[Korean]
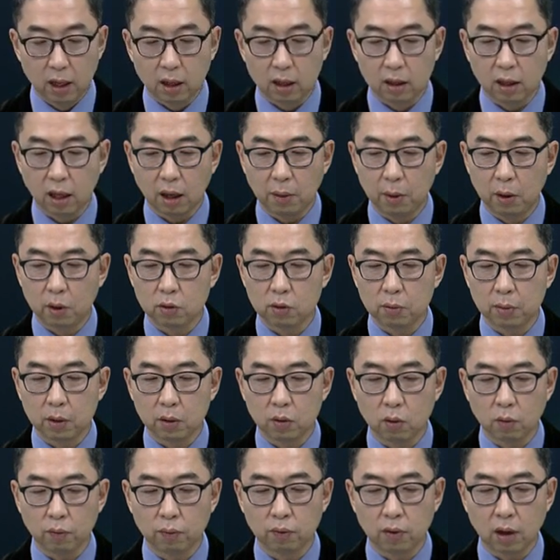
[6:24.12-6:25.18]
그 다음에 요즘에
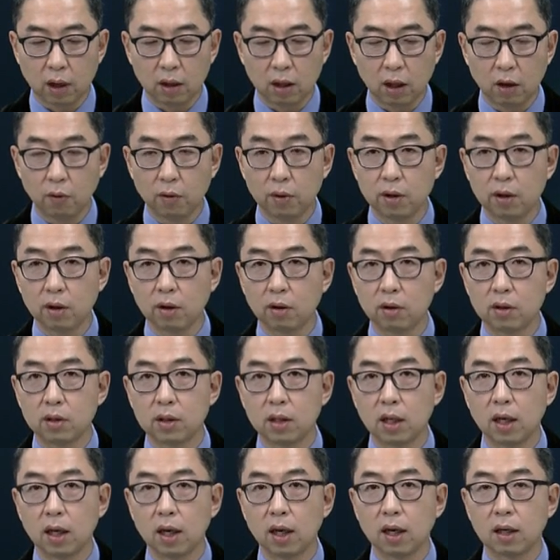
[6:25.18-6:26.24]
또 부각되고 있는 건
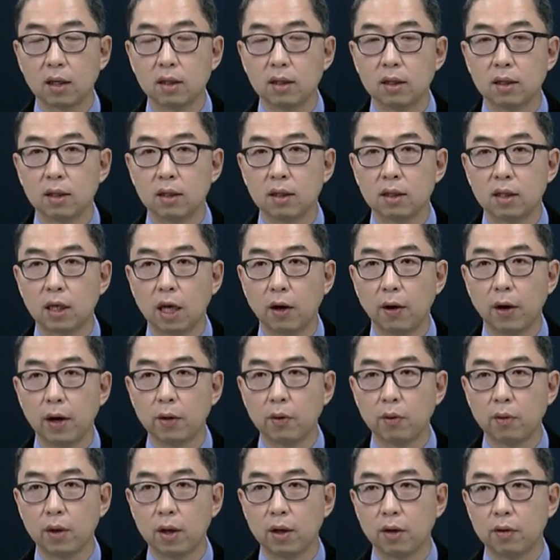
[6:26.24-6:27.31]
이제 그
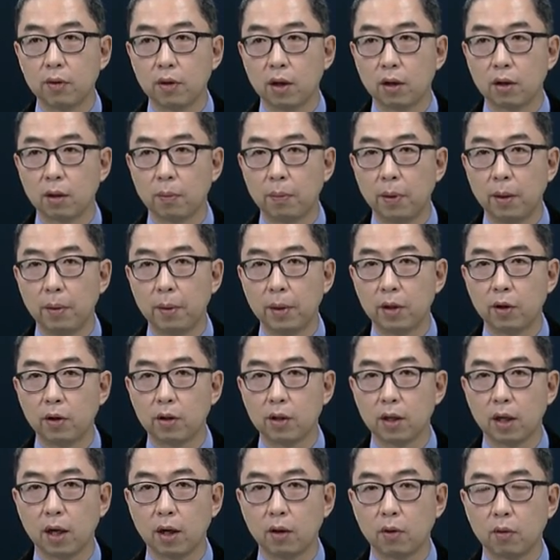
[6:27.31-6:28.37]
재활용 관련된 건데 폐배터리
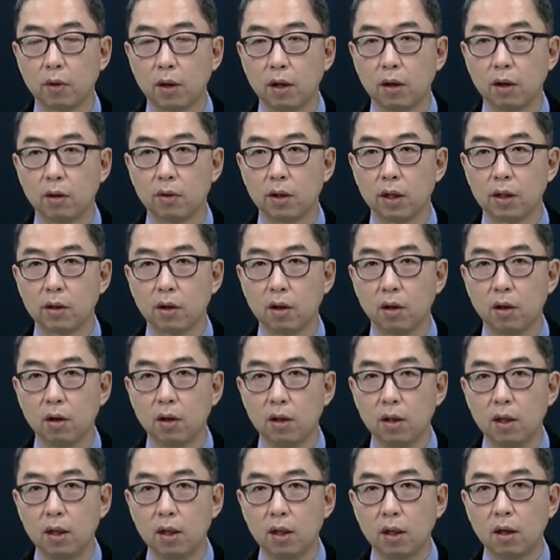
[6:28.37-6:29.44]
재활용 관련돼서
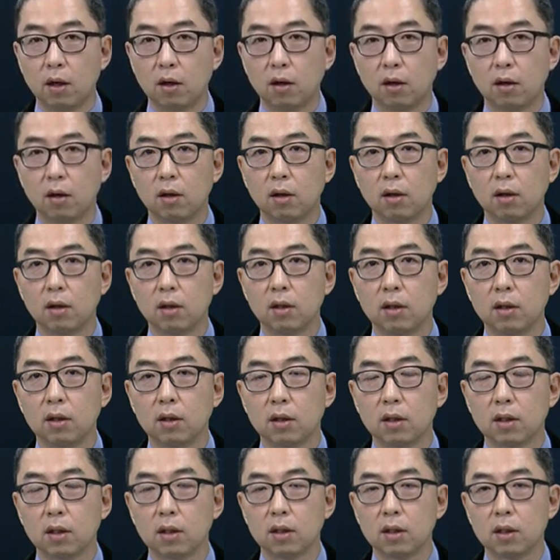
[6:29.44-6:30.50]
어
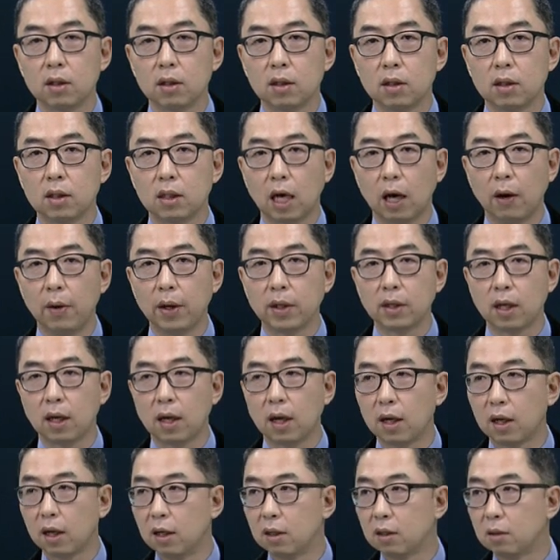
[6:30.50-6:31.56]

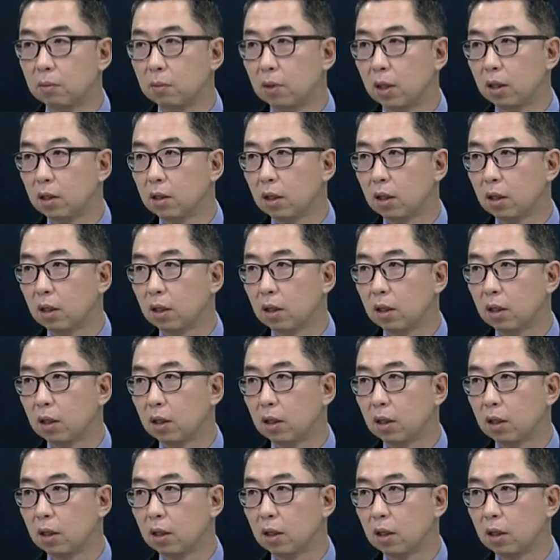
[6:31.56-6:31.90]
자회사가 하나 있습니다.